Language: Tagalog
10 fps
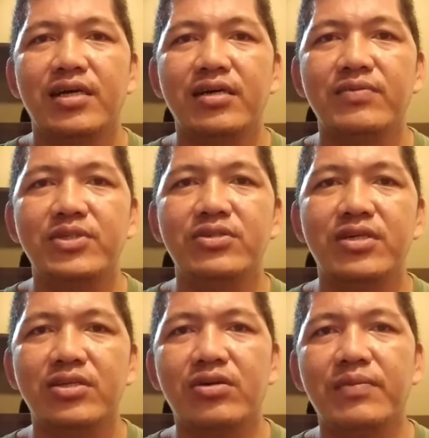Ang
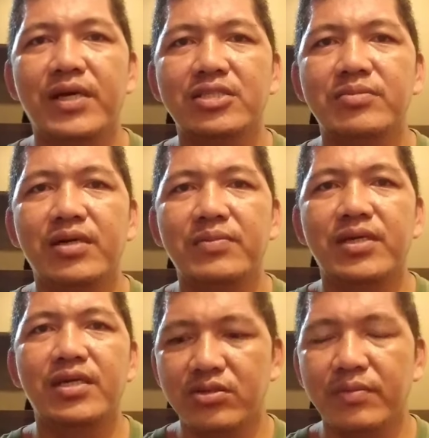video ng ito ay para sa mga
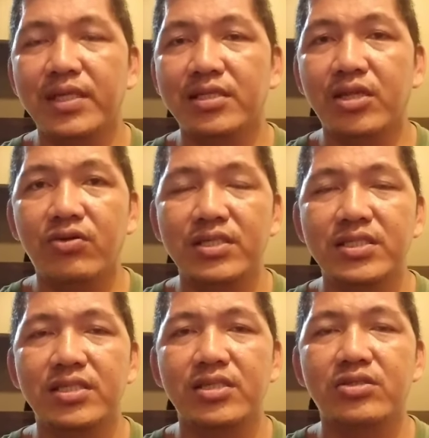beginner. May nagtanong
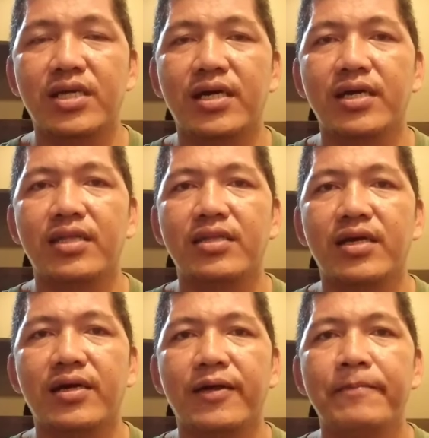kasi dito sa akin
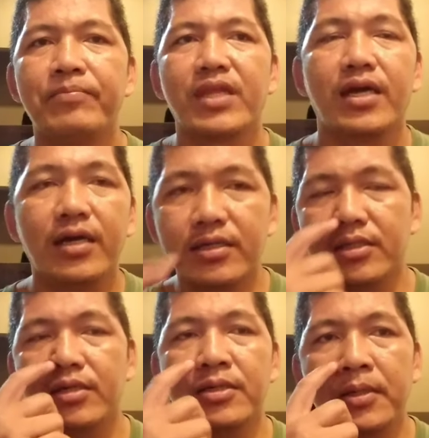na ang
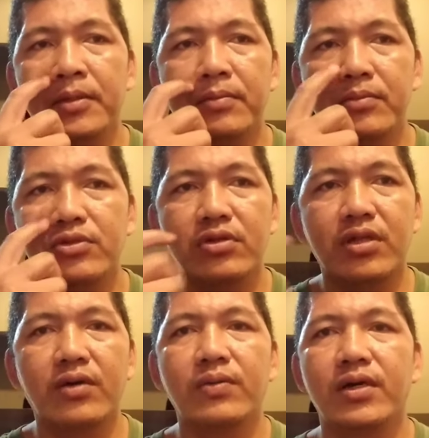kanyang motor
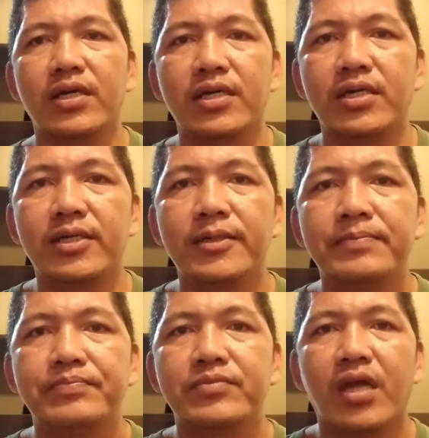daw ay
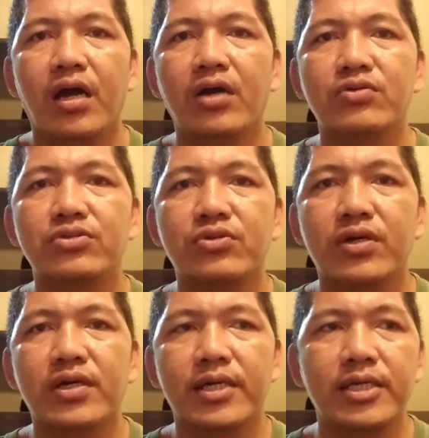ang
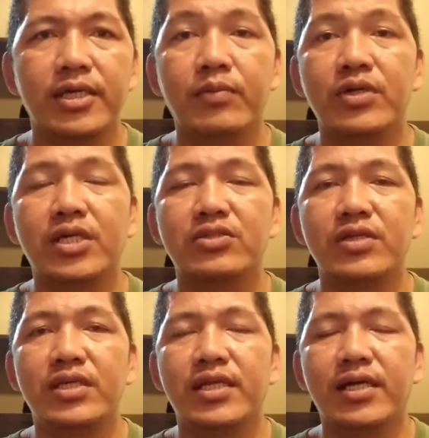usok ay amoy
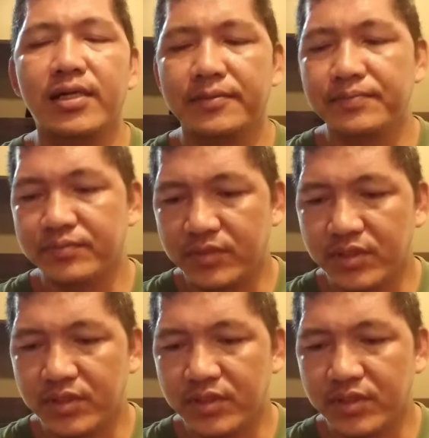gasolina